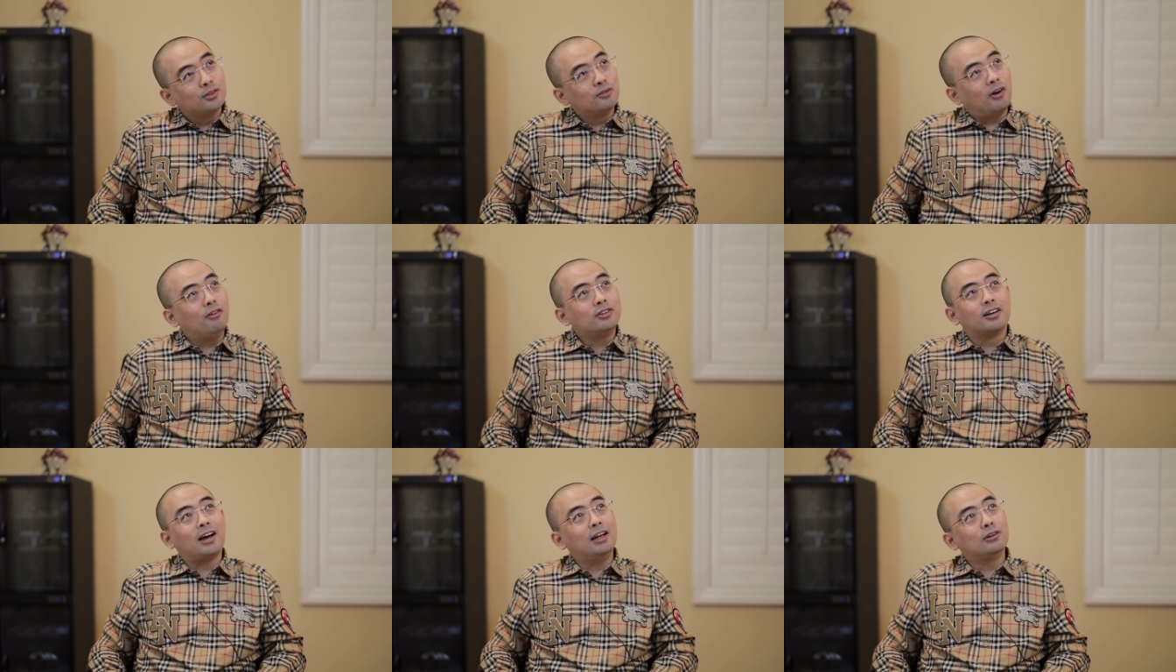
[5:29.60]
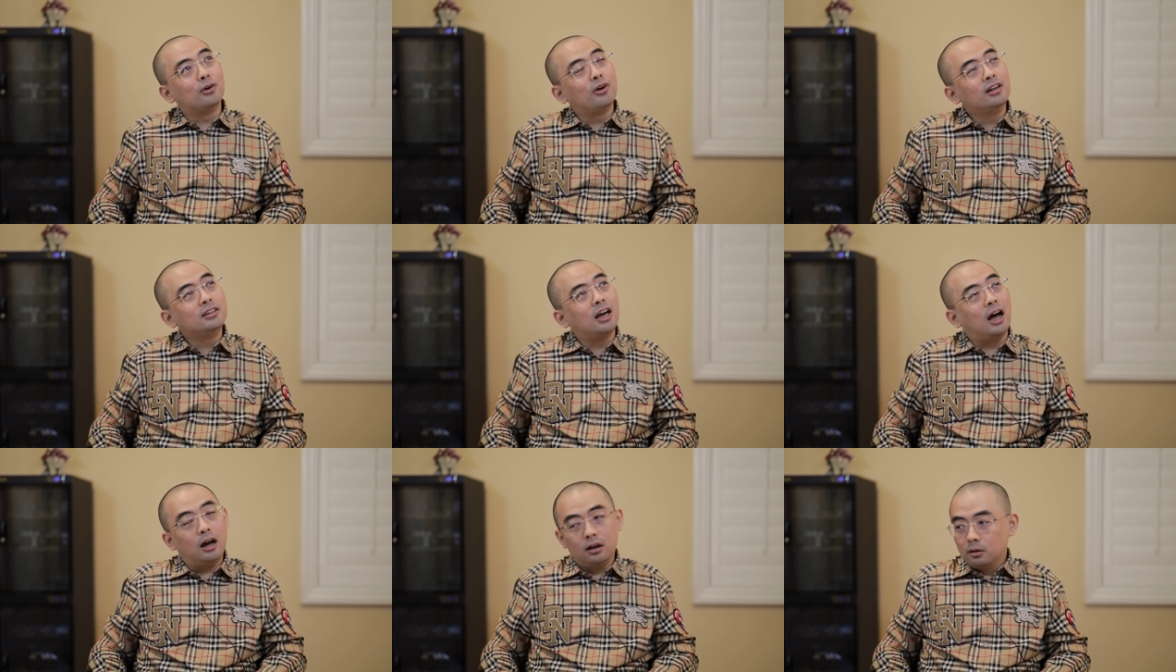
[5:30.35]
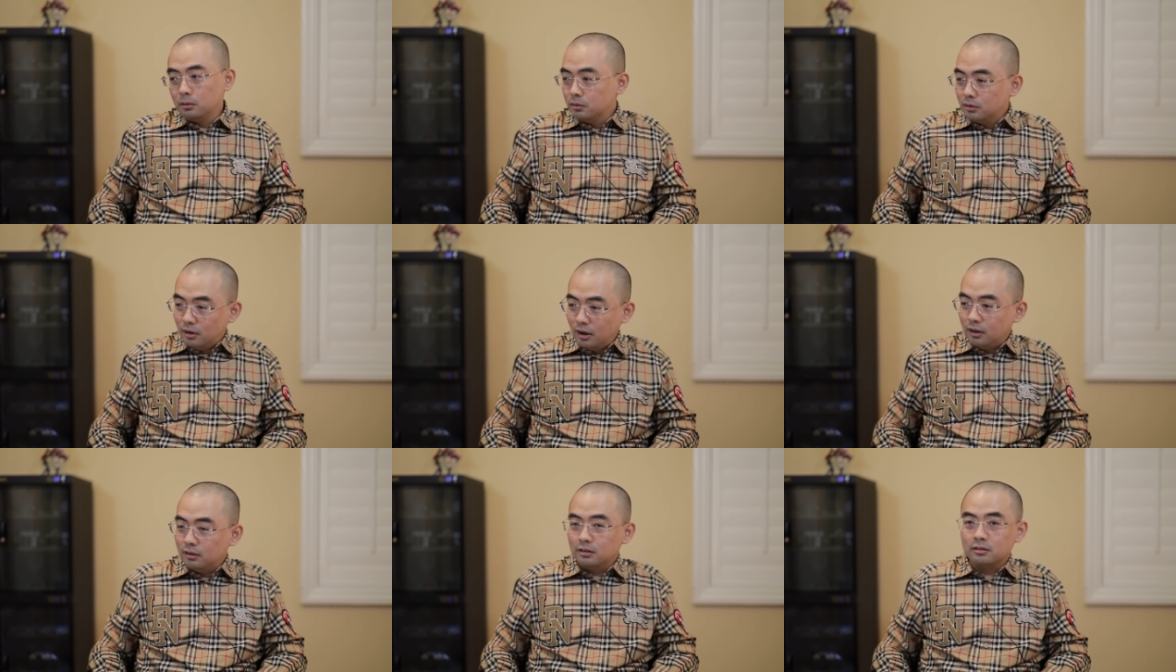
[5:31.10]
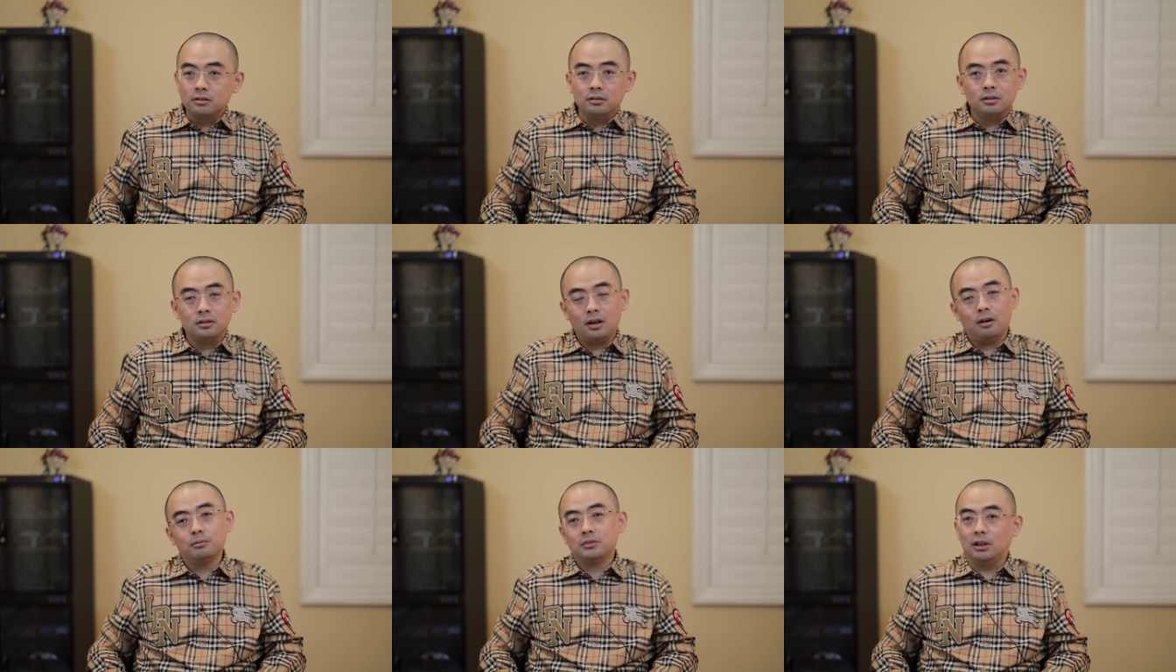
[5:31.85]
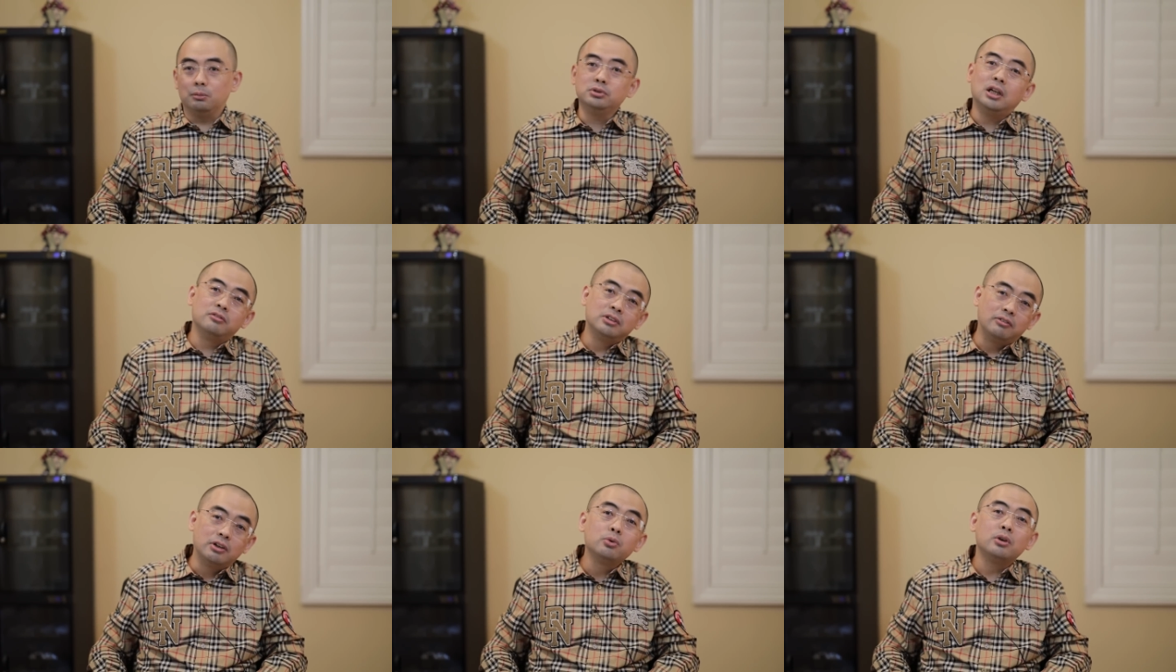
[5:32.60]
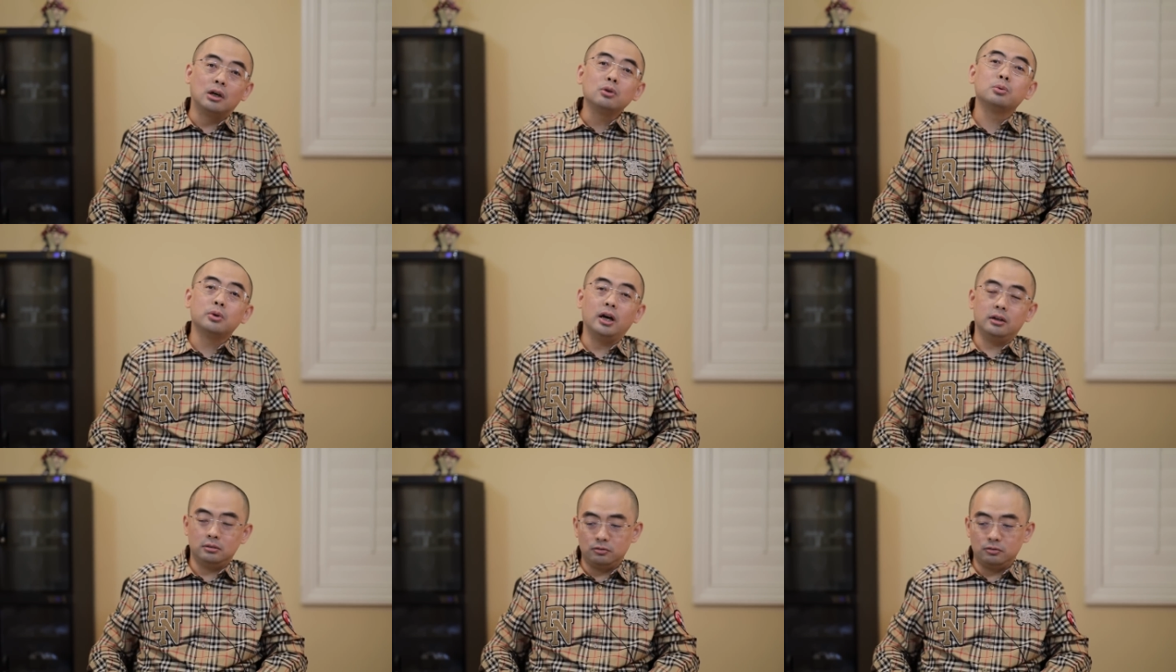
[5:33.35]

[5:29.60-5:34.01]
碰碰运气、开纽约去啊，呃，那也不算无下犯罪啊，对不对？